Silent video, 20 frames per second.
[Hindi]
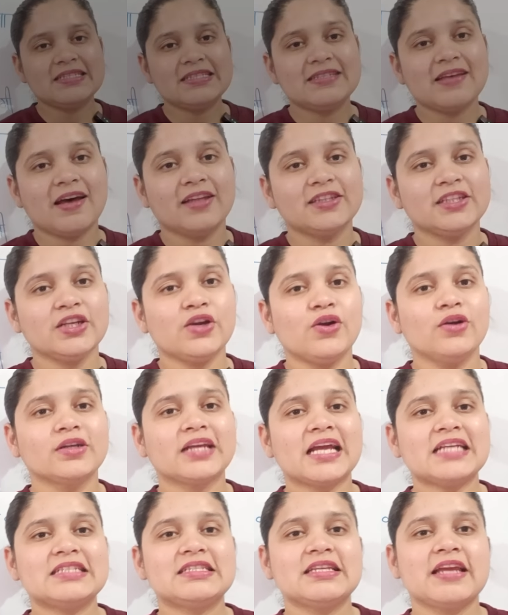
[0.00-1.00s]
हिंद साथियों
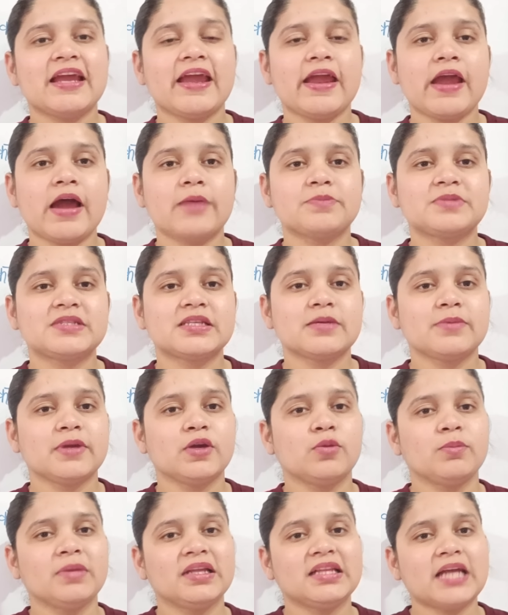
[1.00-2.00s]
कैसे हैं आप सभी
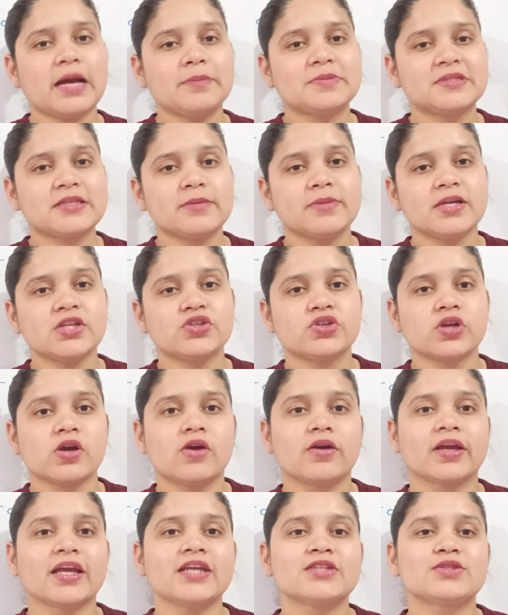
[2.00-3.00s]
उम्मीद है आप सभी अच्छे
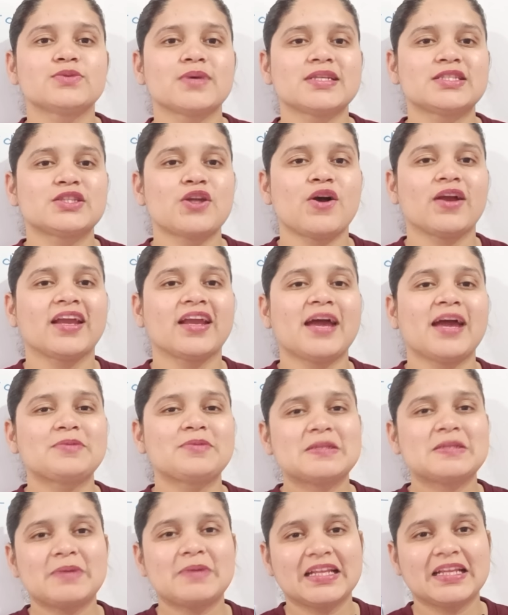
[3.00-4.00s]
होंगे स्वस्थ होंगे
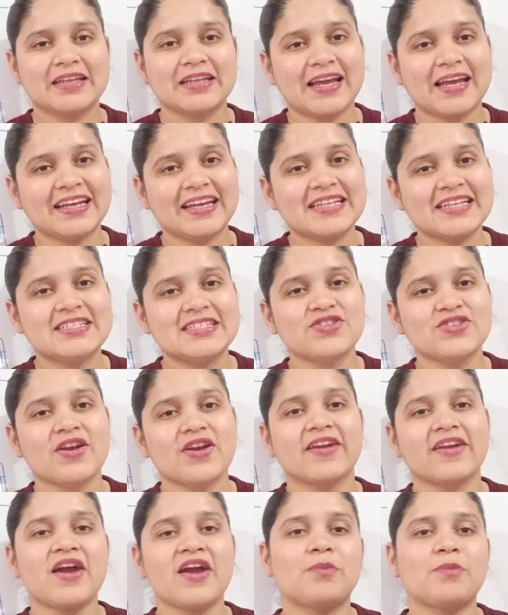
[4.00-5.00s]
आप सभी की तैयारी कैसी चल
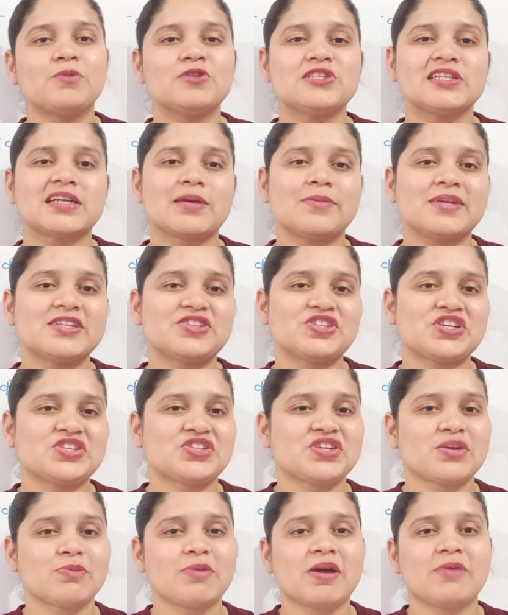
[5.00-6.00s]
रही है आप मुझे कमेंट
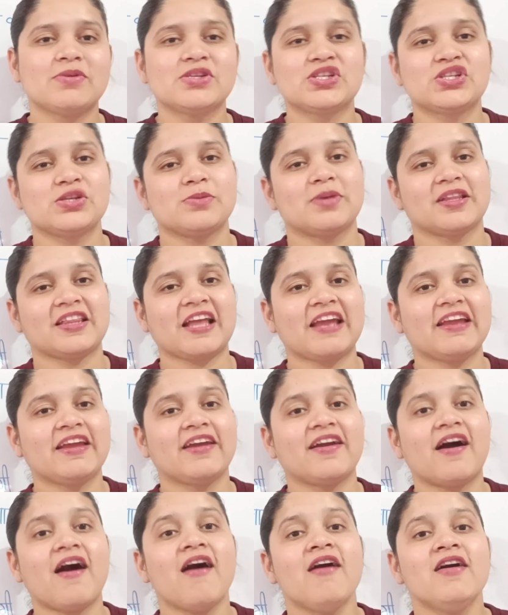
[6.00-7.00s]
सेक्शन में अवश्य
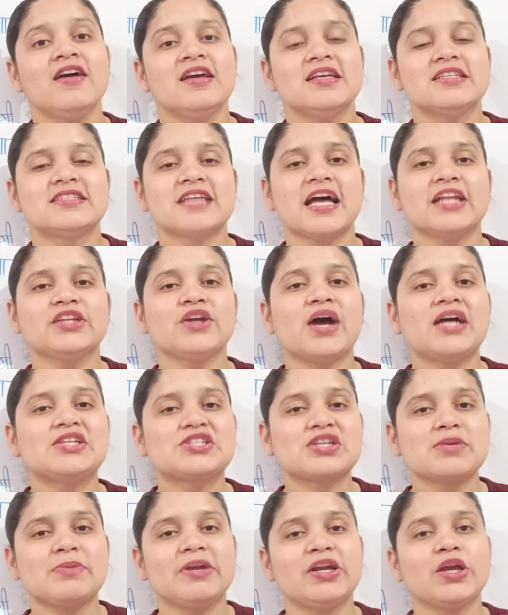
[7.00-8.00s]
बताइएगा साथियों
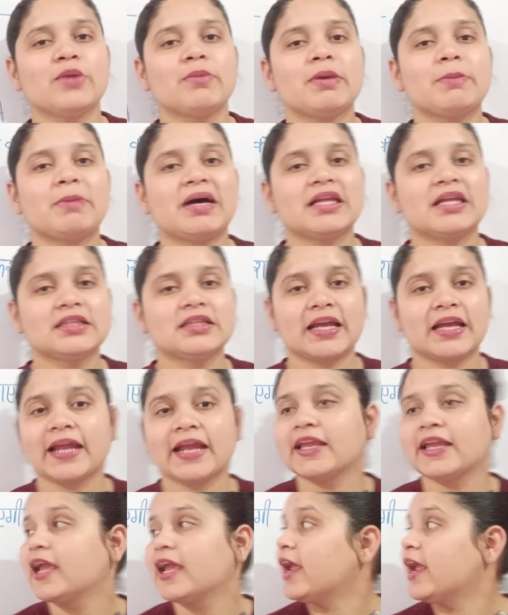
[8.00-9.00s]
आज की वीडियो में बात
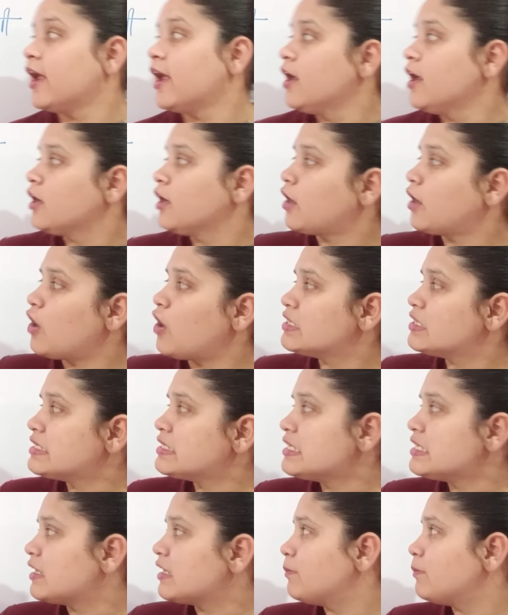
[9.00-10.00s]
करेंगे कौन
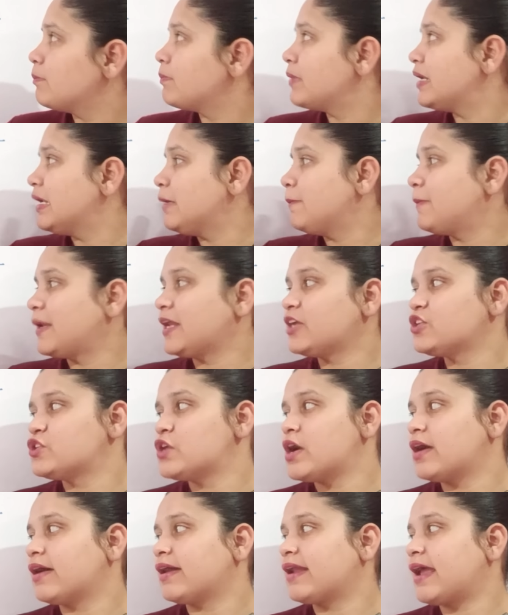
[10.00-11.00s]
सी कंपनी
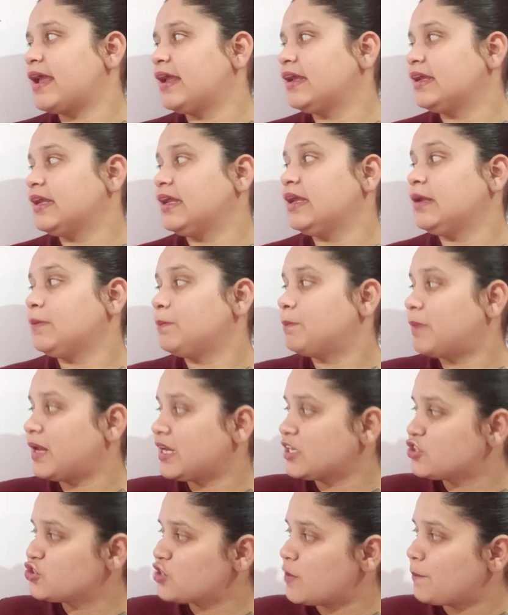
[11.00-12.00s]
परीक्षा कराएगी
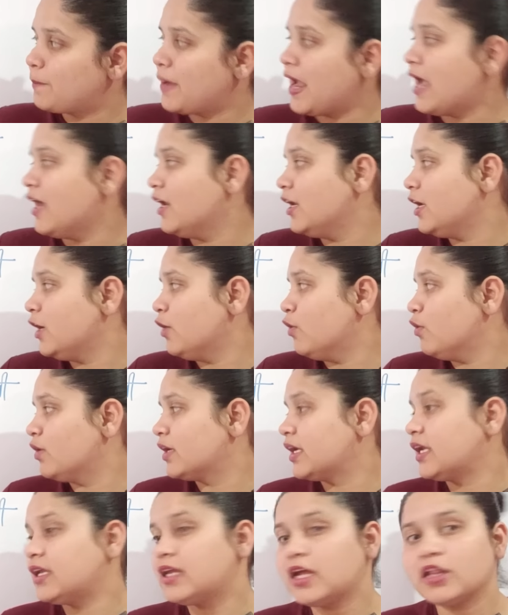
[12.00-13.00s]
परीक्षा पहले
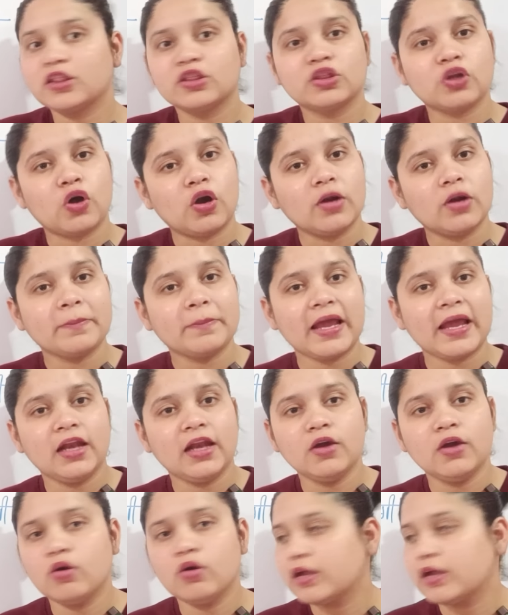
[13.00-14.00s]
होगी या दौड़
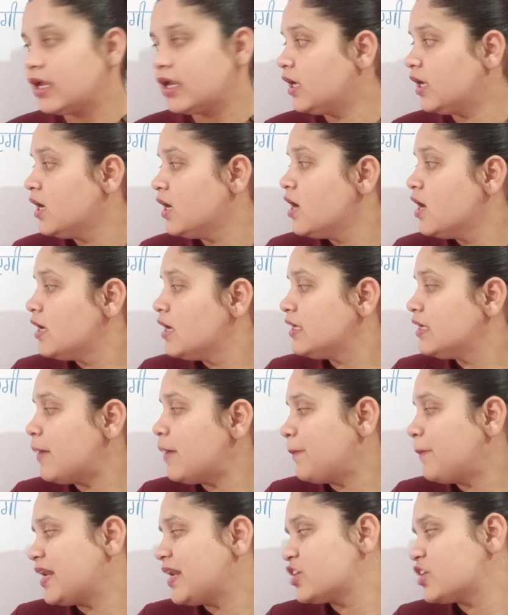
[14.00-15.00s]
पहले होगी या
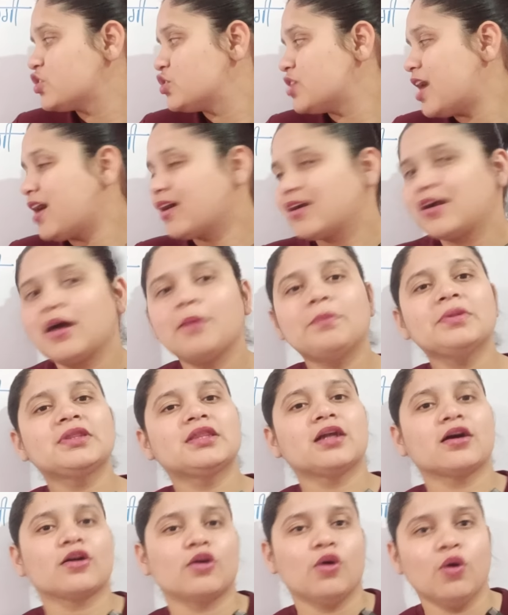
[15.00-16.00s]
परीक्षा कब
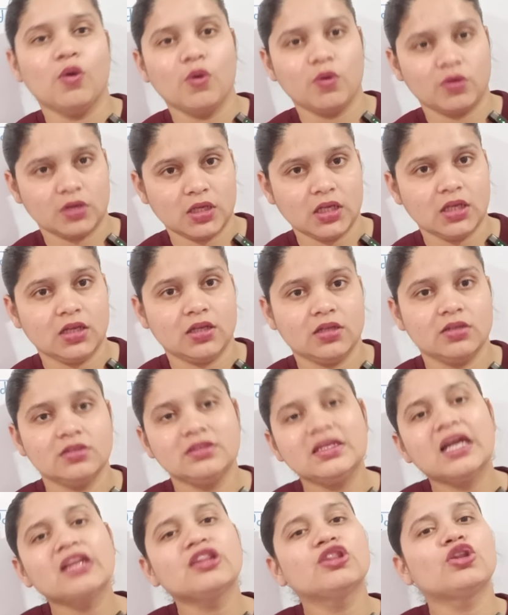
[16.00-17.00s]
तक होगी
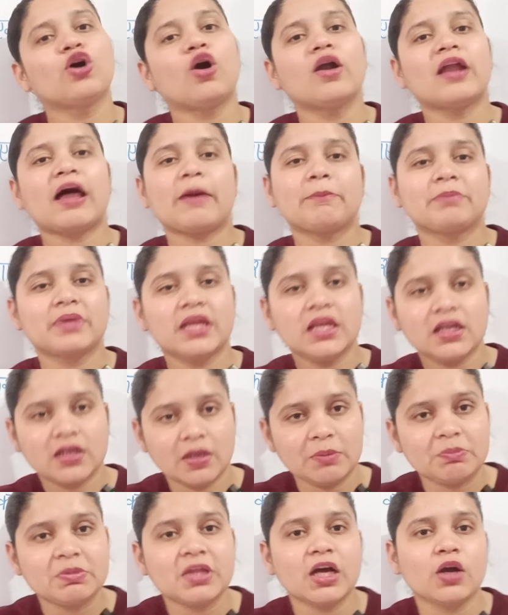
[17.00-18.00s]
या दौड़ आपकी
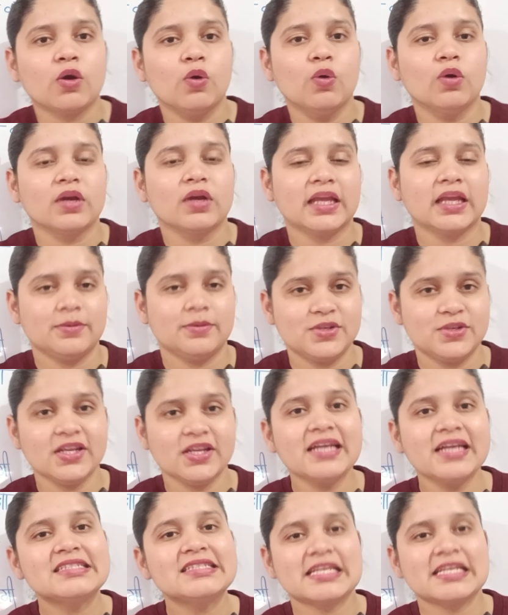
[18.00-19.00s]
कब तक होगी
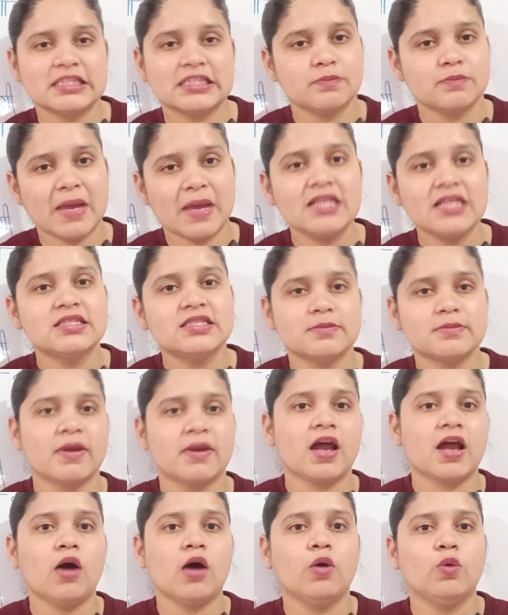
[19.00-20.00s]
ठीक है सस्पेंस
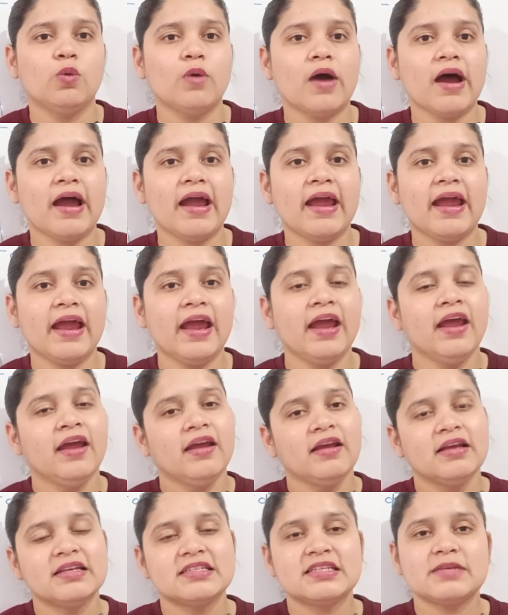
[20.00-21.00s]
बना हुआ है
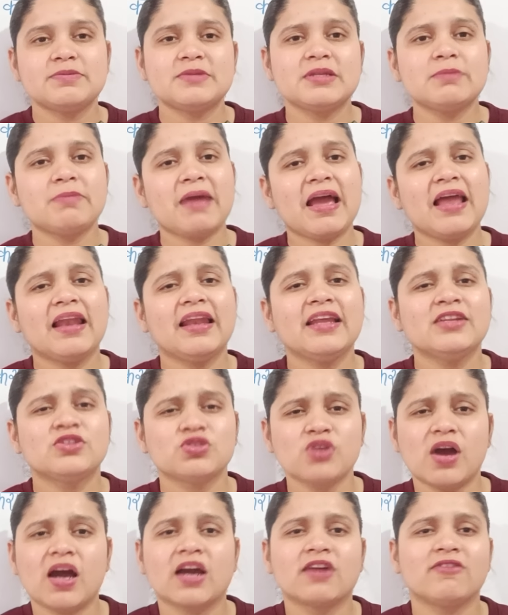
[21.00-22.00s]
सबसे पहले
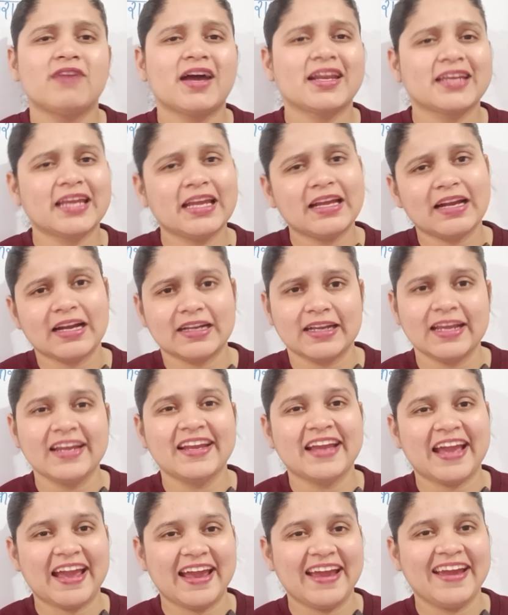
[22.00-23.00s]
जो अखबार की
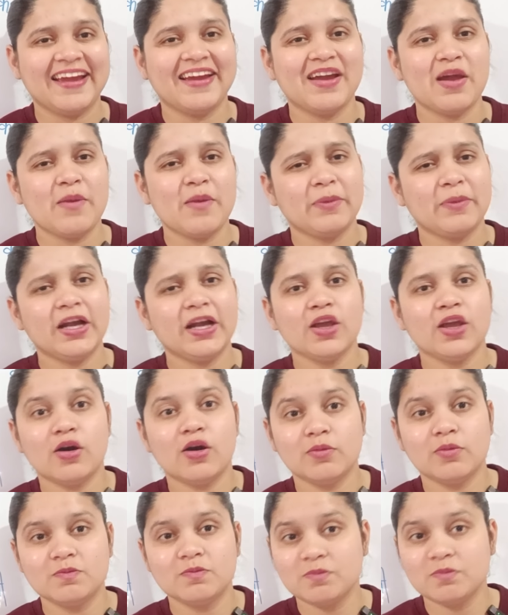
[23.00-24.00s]
कटिंग है
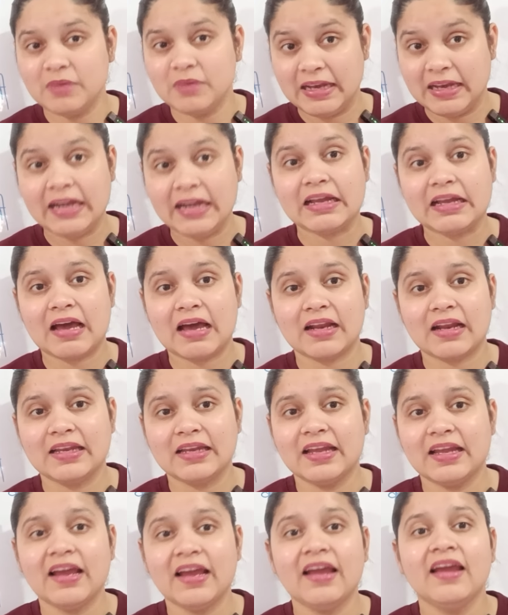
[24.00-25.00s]
वीडियो लेट आ
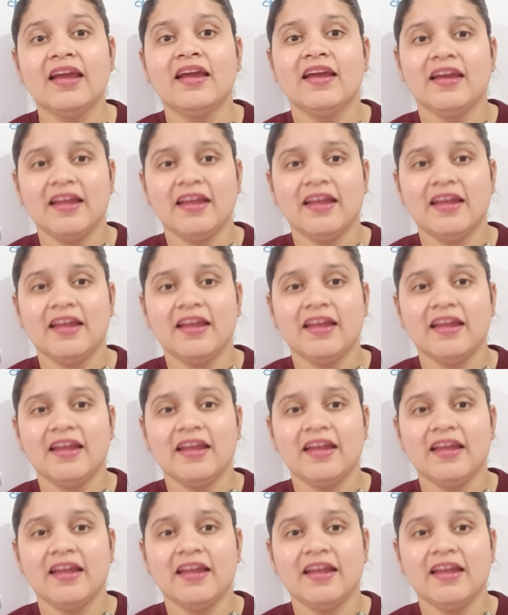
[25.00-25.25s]
रही है